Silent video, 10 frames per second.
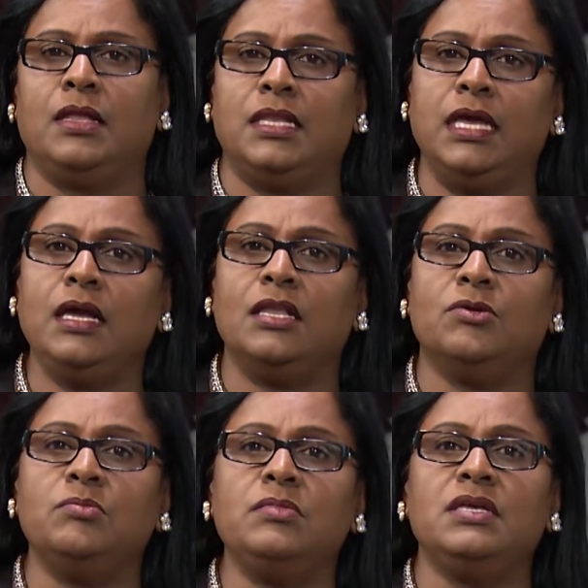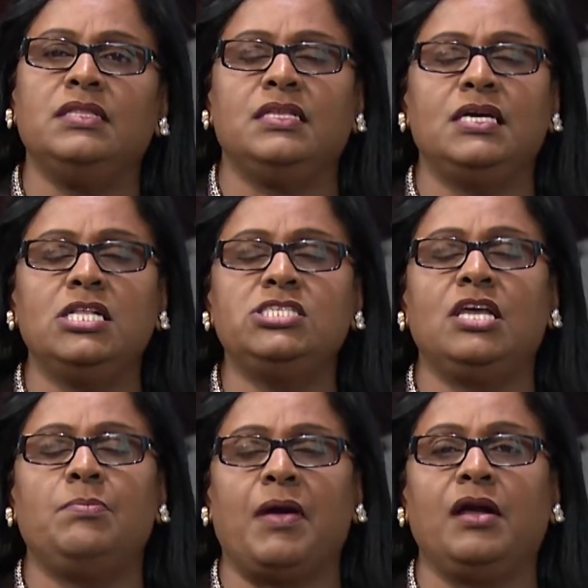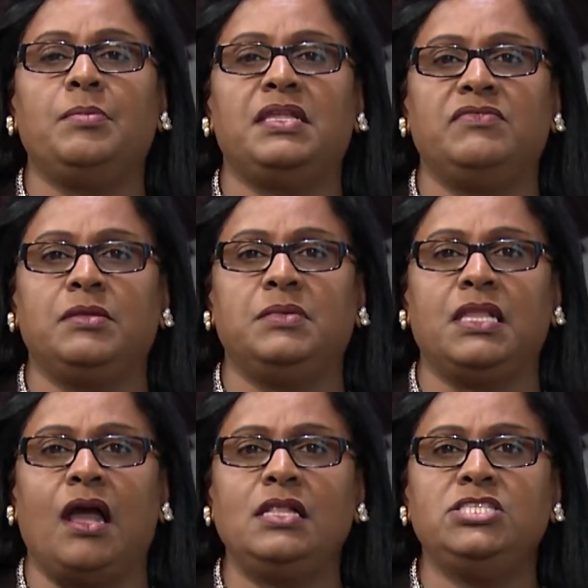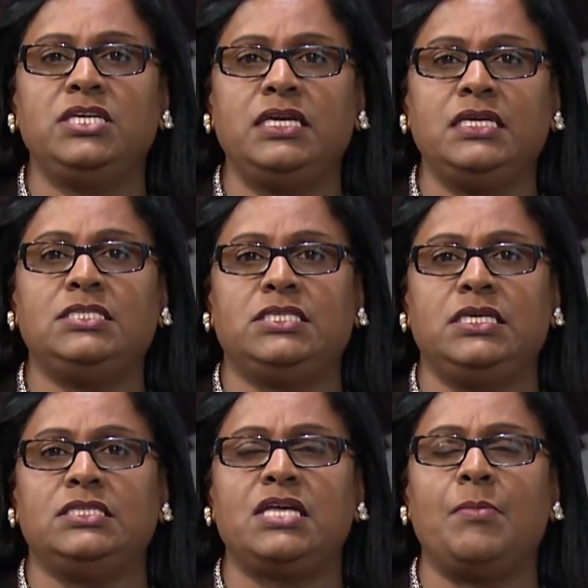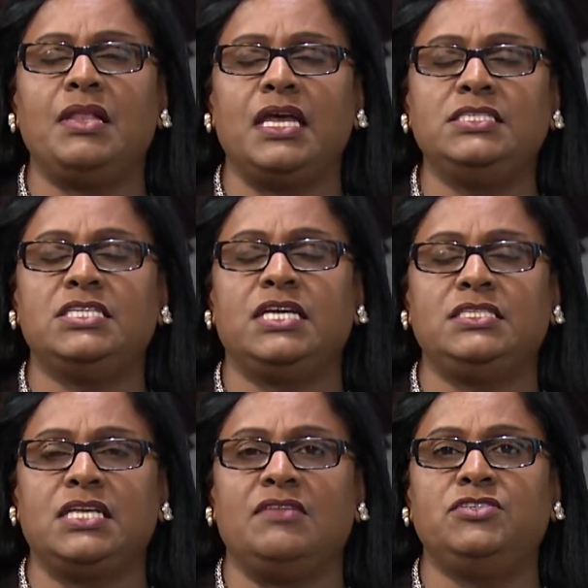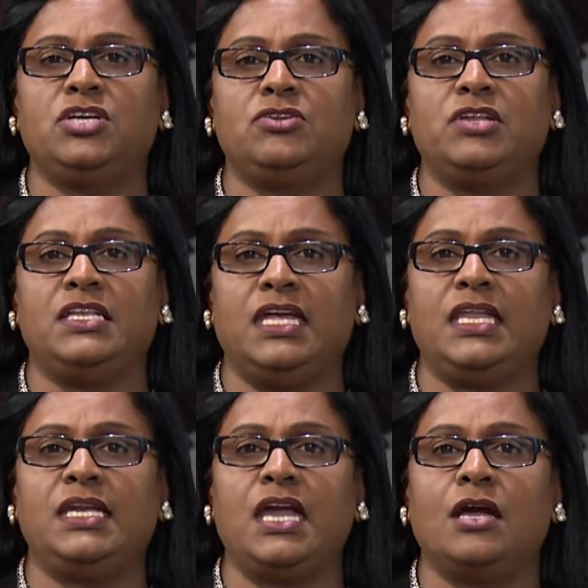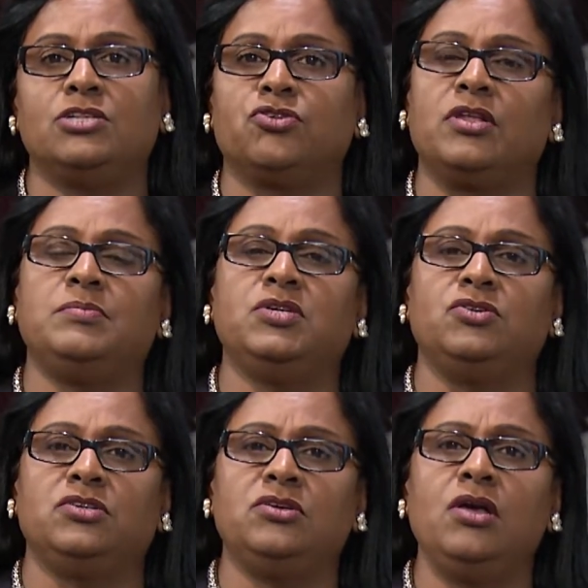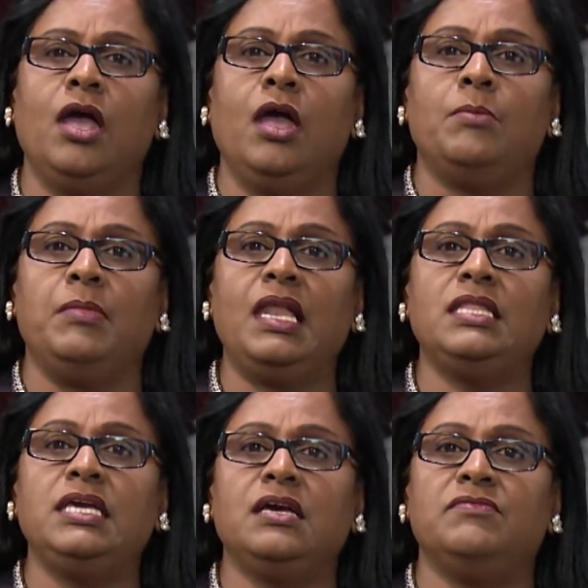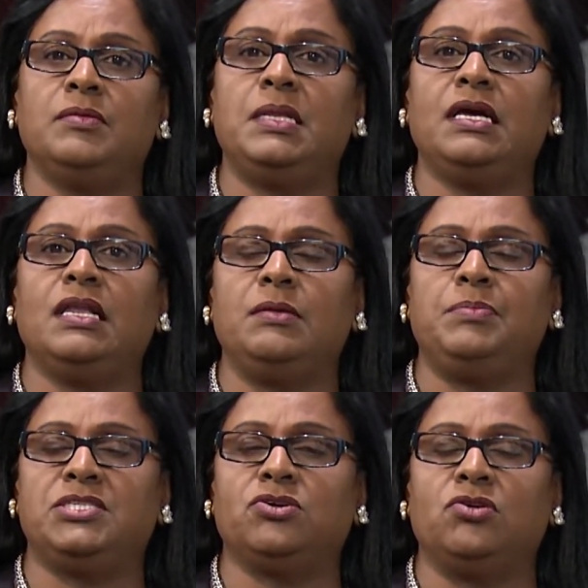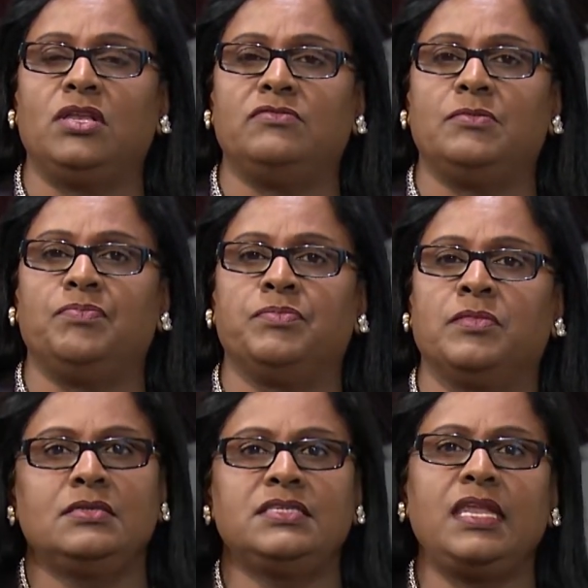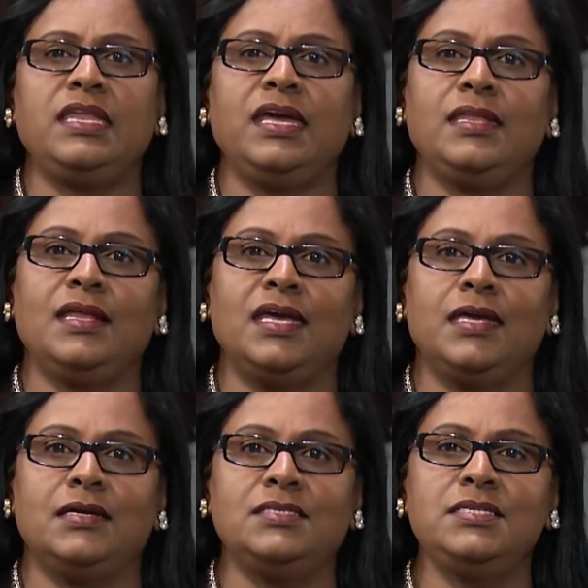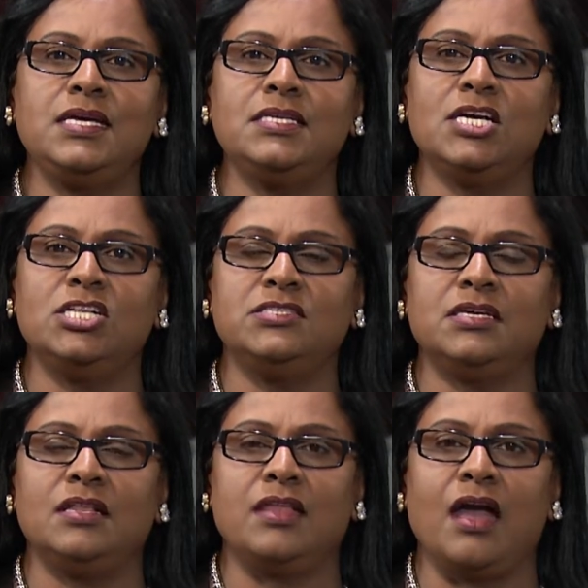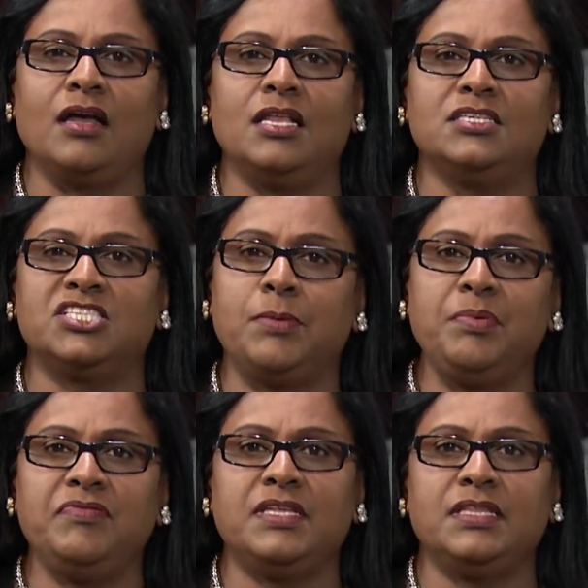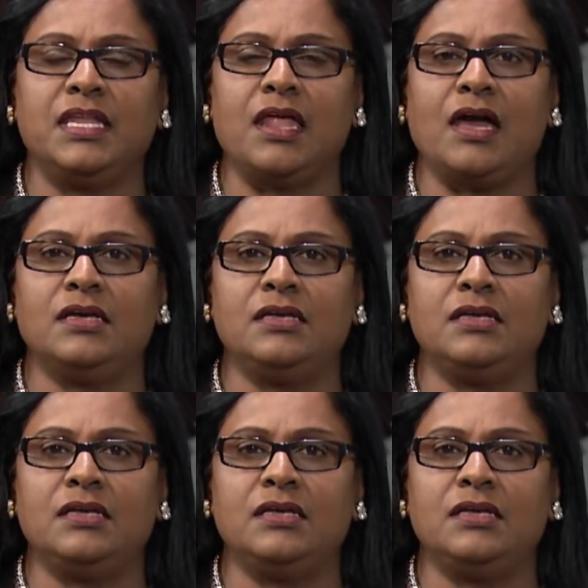நீங்களும் இந்த நிகழ்ச்சியில் பங்கு பெற விரும்பினால் டிஇடி தமிழ் என்டர்டெயின் டெலிவிஷனுடன் நேரடியாக தொடர்பு கொண்டு மேலதிக விவரங்களை பெற்றுக்கொள்ளவும் செல்நேயர்களே இன்றைய நிகழ்ச்சியில் நாங்கள் சிறப்பு விருந்தினராக